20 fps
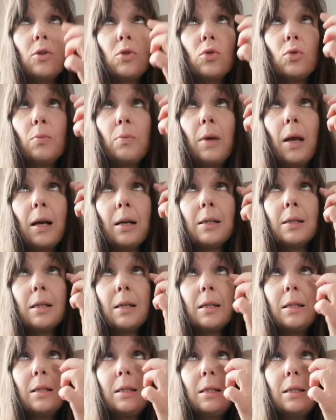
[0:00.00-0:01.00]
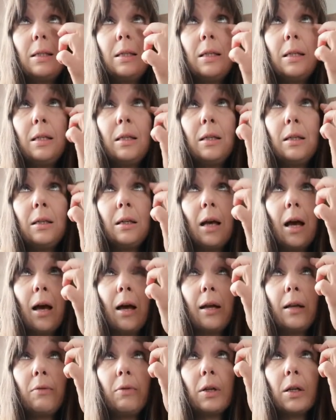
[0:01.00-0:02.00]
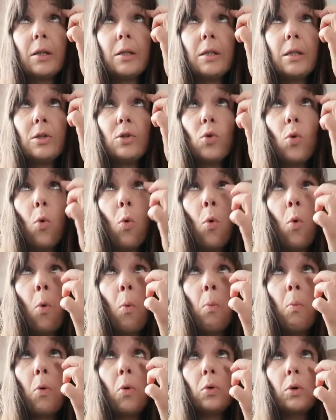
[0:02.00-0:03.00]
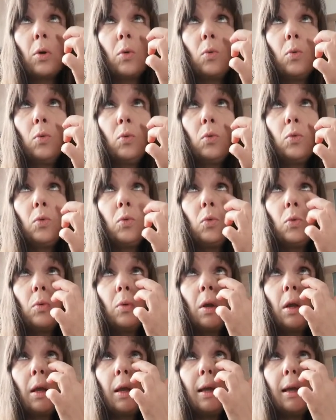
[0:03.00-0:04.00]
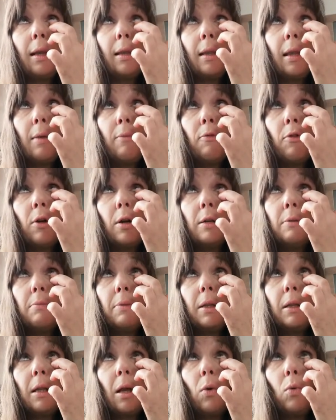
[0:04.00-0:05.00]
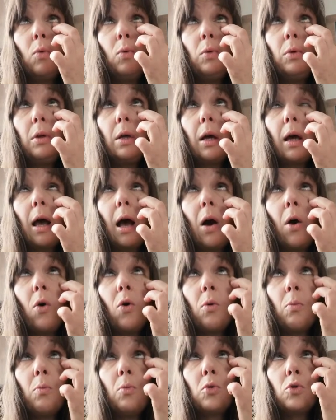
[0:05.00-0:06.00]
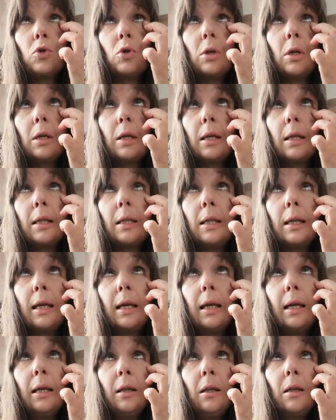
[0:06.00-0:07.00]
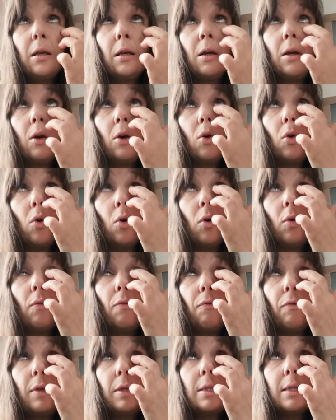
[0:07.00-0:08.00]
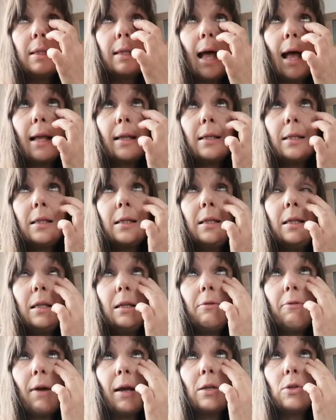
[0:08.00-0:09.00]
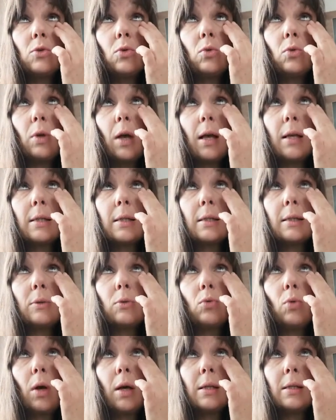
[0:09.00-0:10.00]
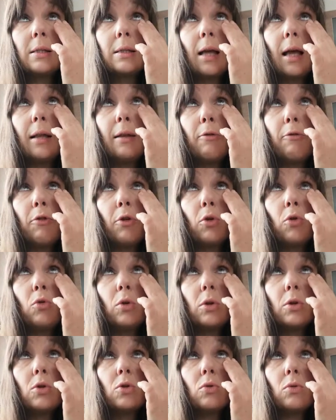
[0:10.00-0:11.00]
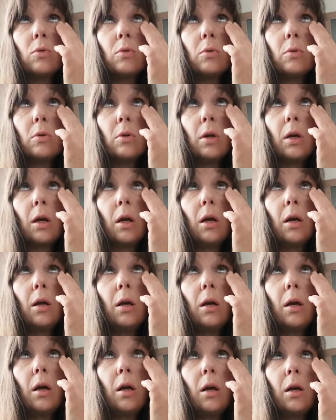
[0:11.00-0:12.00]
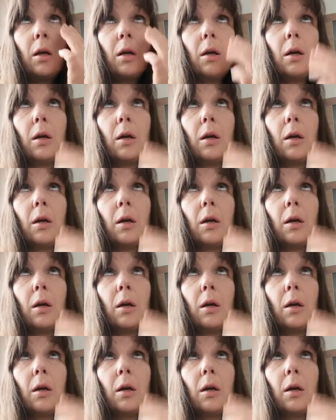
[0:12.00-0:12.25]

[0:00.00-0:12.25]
dass du merkst, es zieht. Ja, entweder zieht es oben oder unten. In dem Fall wird der untere Augenmuskel gedehnt. Wenn es da zieht, weißt du, du hast, du hast da eine Verkürzung. Ja,